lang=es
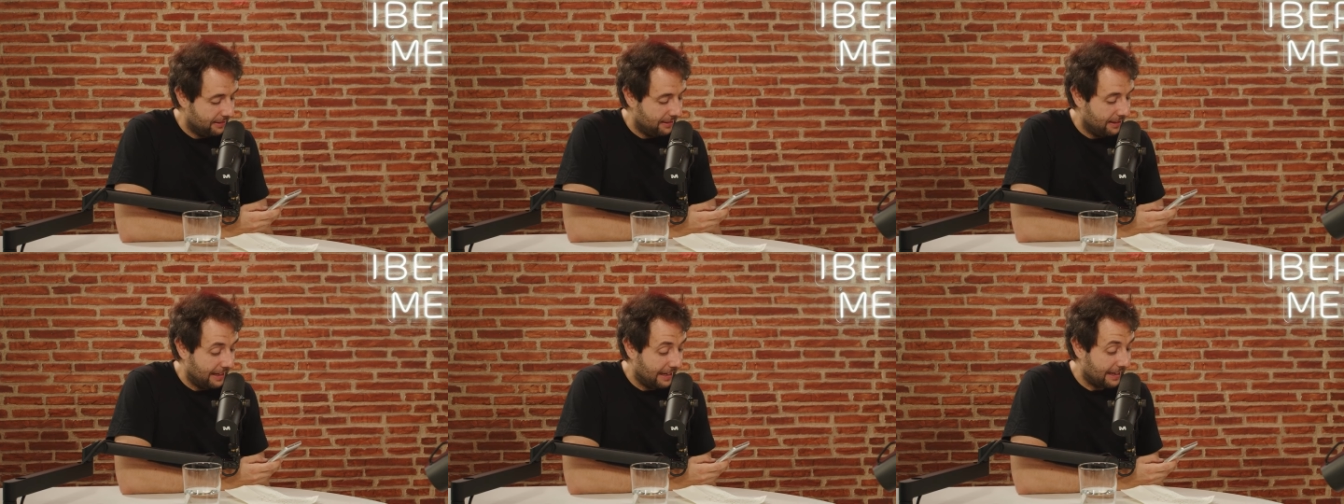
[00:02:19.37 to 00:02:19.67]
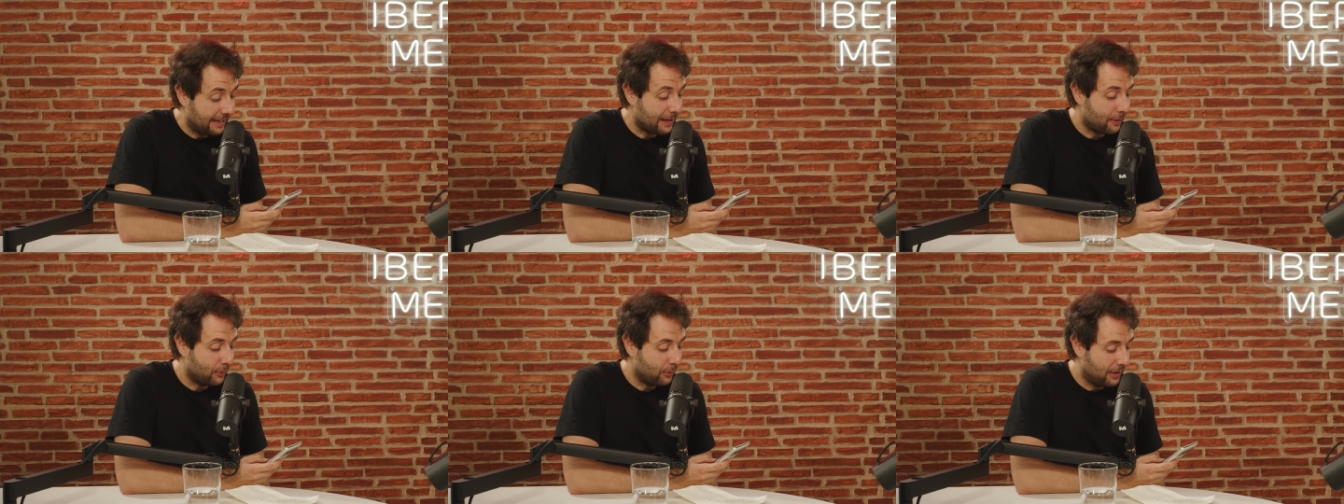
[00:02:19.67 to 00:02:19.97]

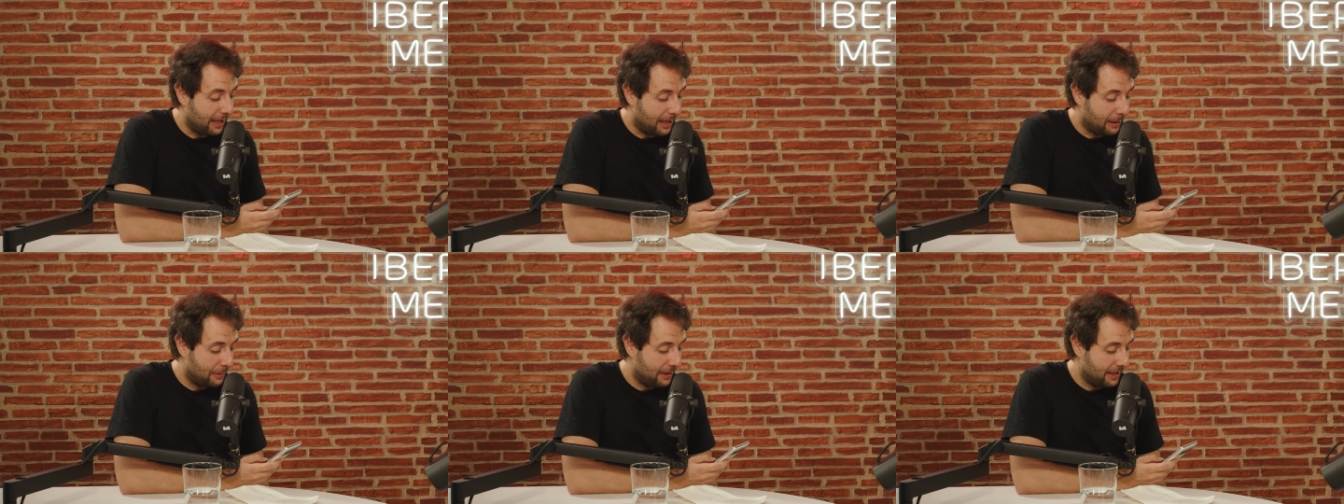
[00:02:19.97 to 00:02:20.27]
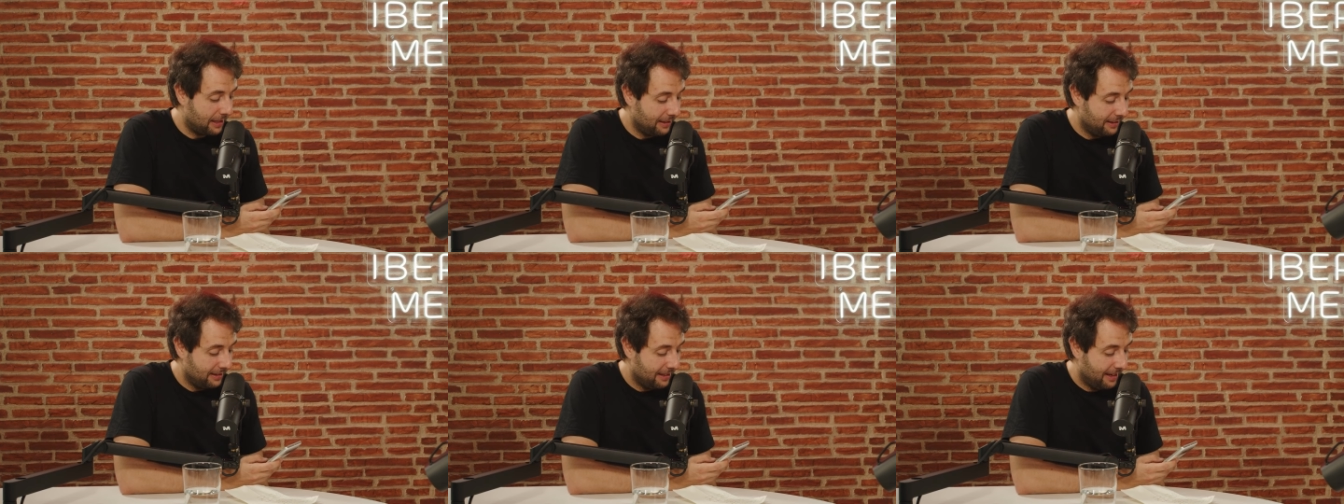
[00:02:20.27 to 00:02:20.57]
ejecutar
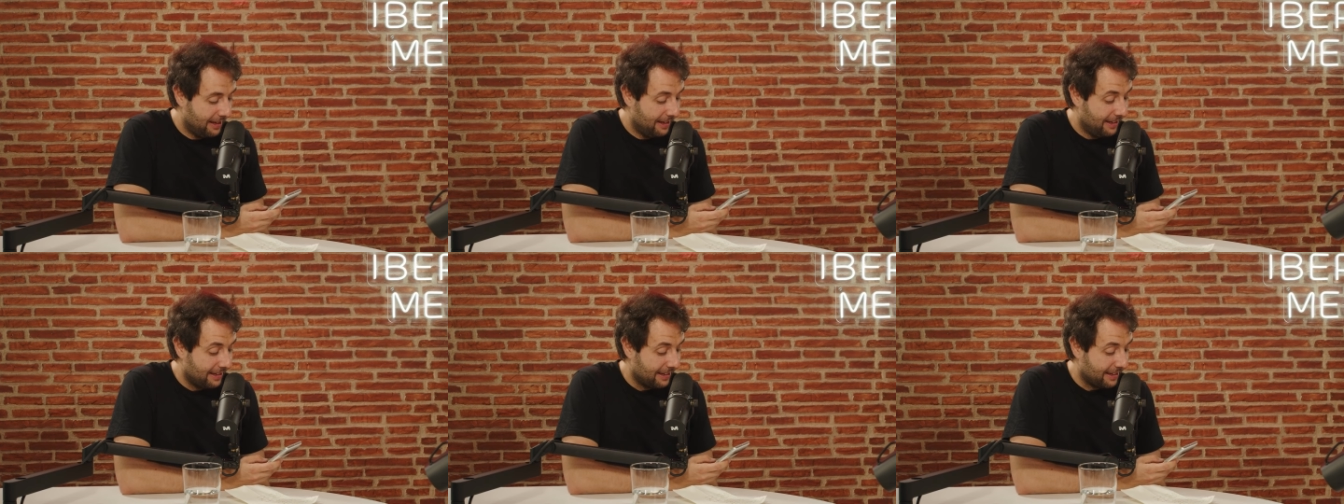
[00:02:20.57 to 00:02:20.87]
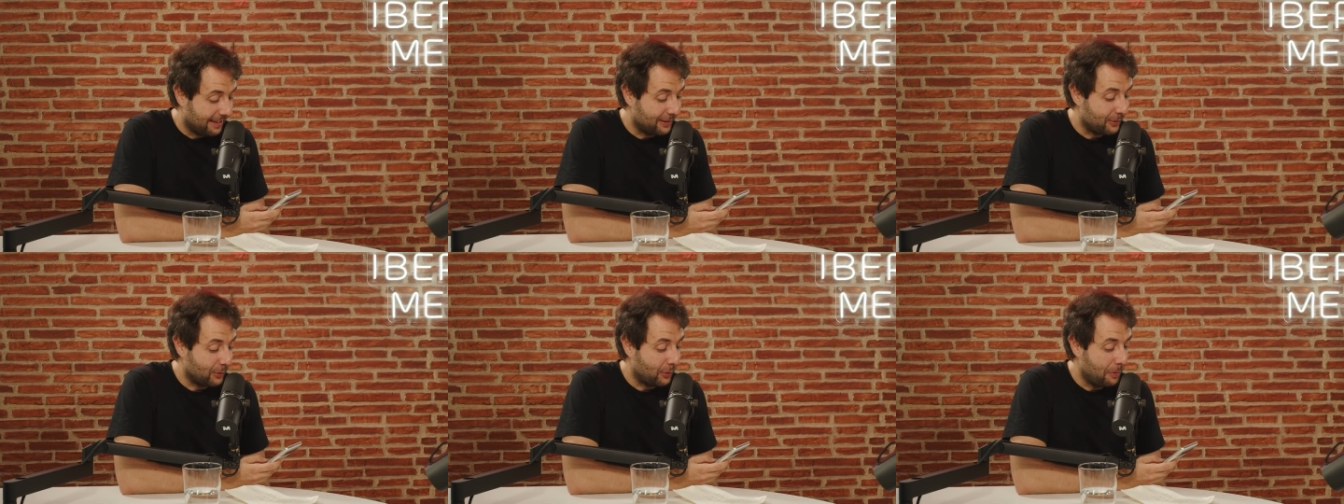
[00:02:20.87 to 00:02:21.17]
bien,
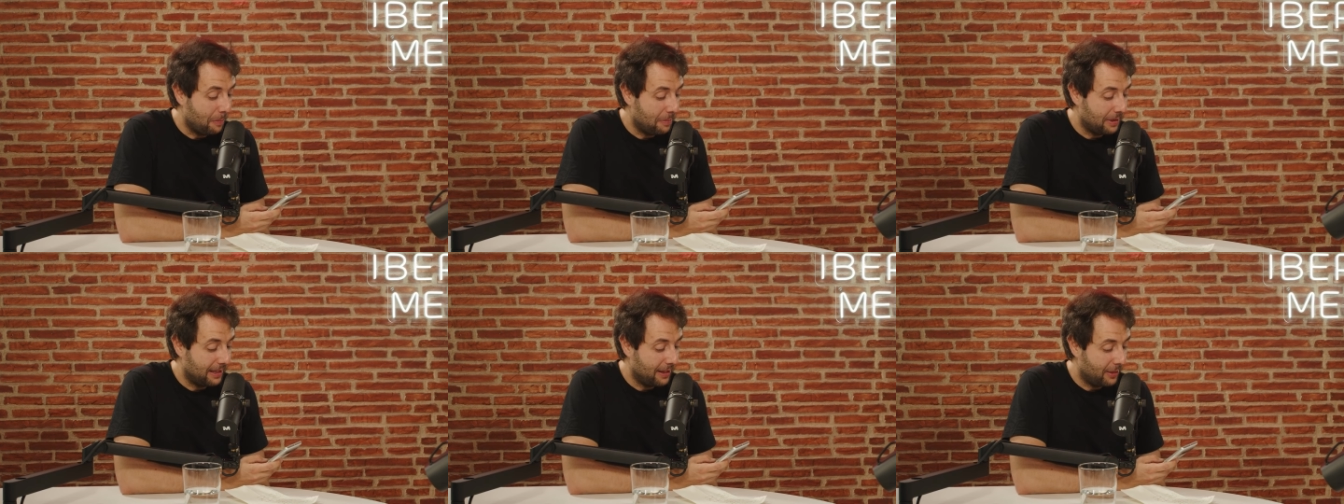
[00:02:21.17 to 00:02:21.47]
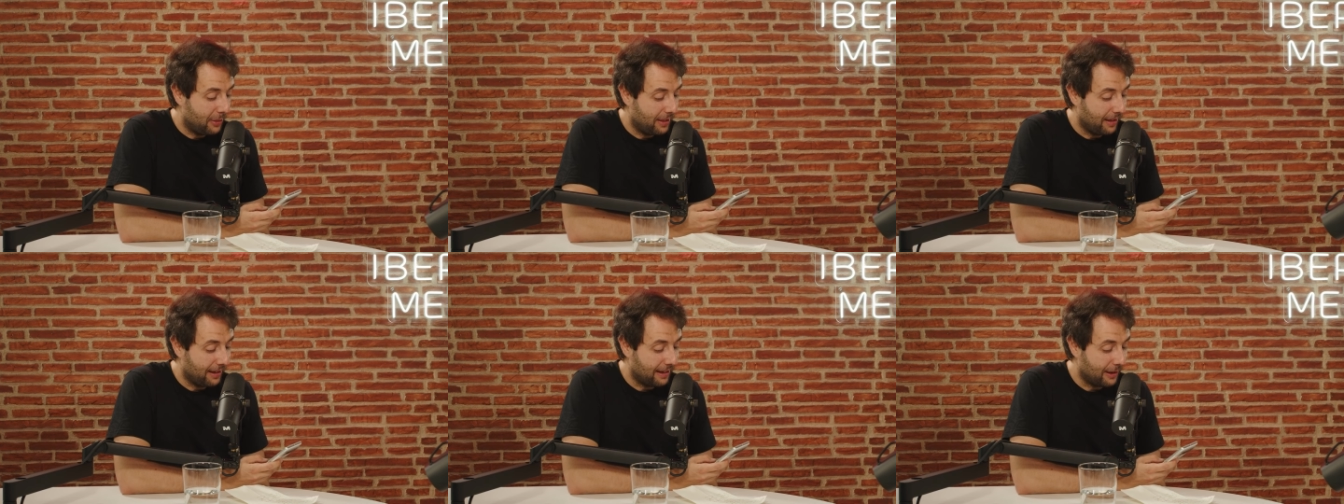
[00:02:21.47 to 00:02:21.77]
que su
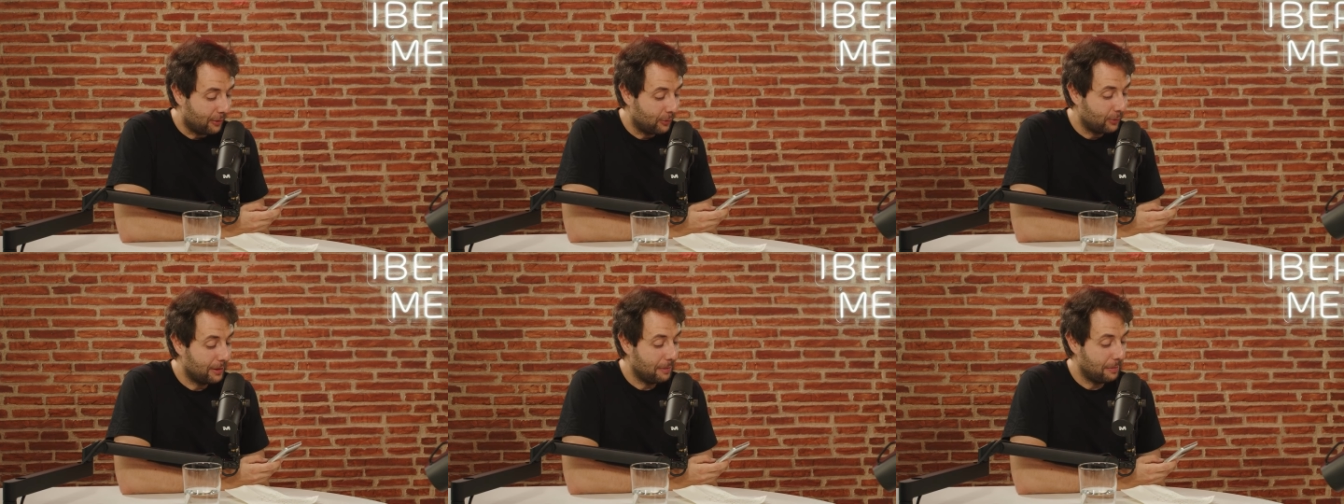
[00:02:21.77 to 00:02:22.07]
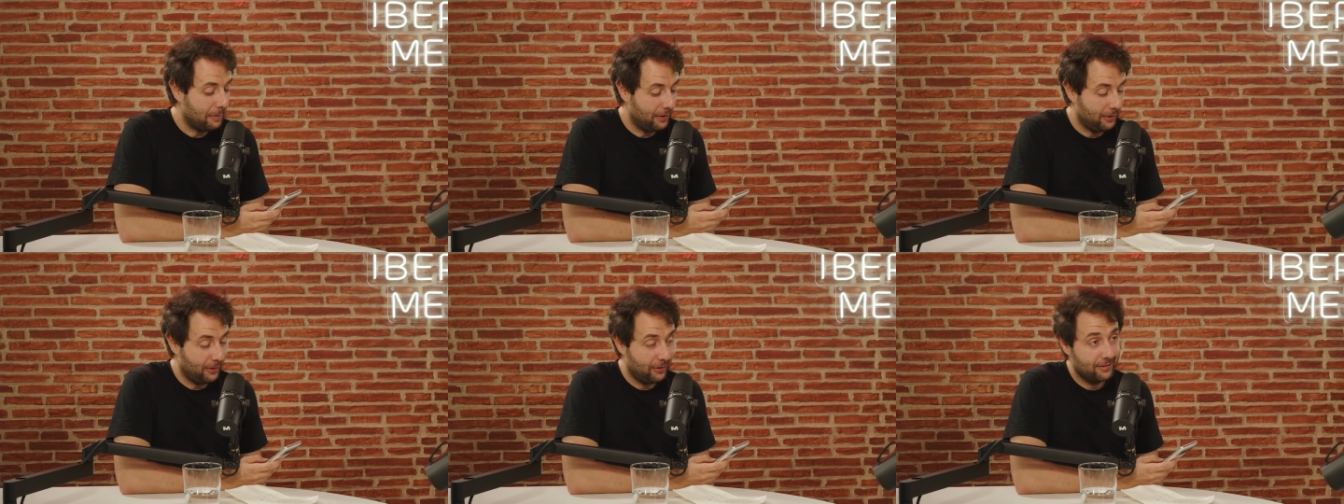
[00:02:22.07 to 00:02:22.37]
competencia ejecute
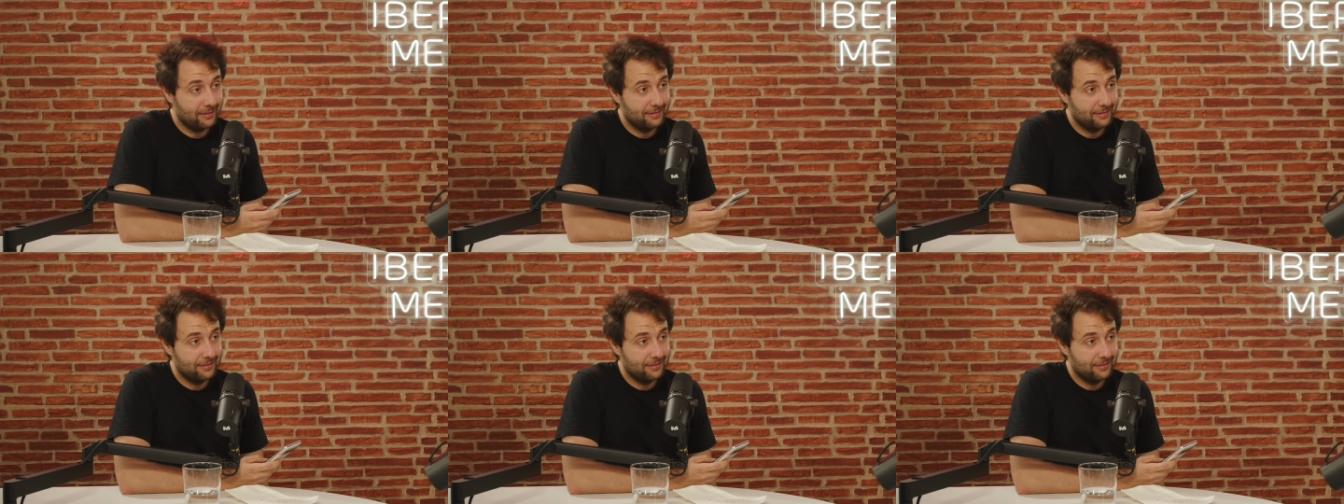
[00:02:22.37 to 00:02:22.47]
peor.